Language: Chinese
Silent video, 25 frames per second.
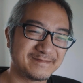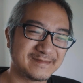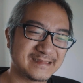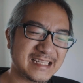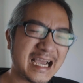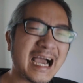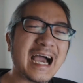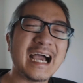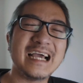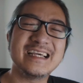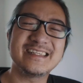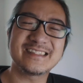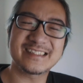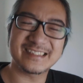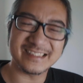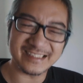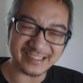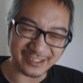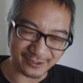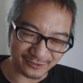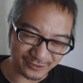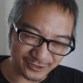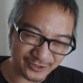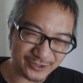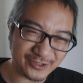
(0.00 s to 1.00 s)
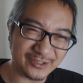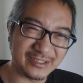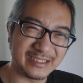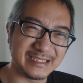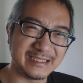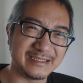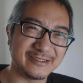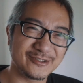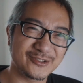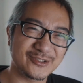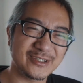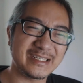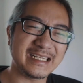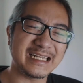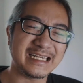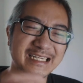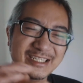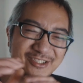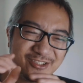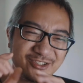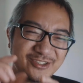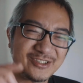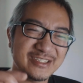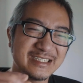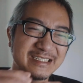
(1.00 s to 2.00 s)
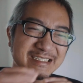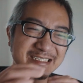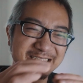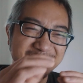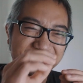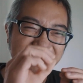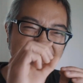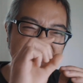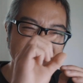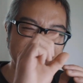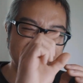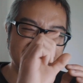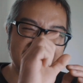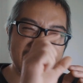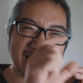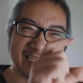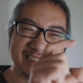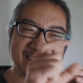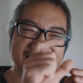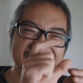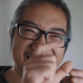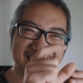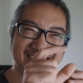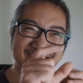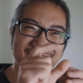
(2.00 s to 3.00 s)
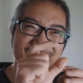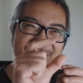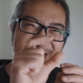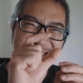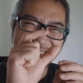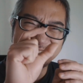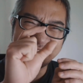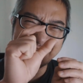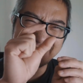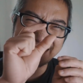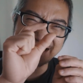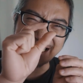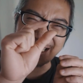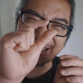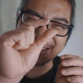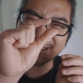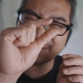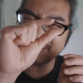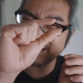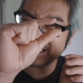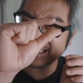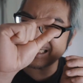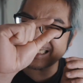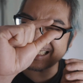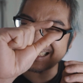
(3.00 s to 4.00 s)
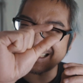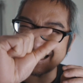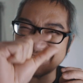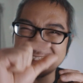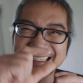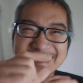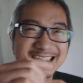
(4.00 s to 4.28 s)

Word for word: 还是有距离，虽然距离是比当时的距离小那么一点点，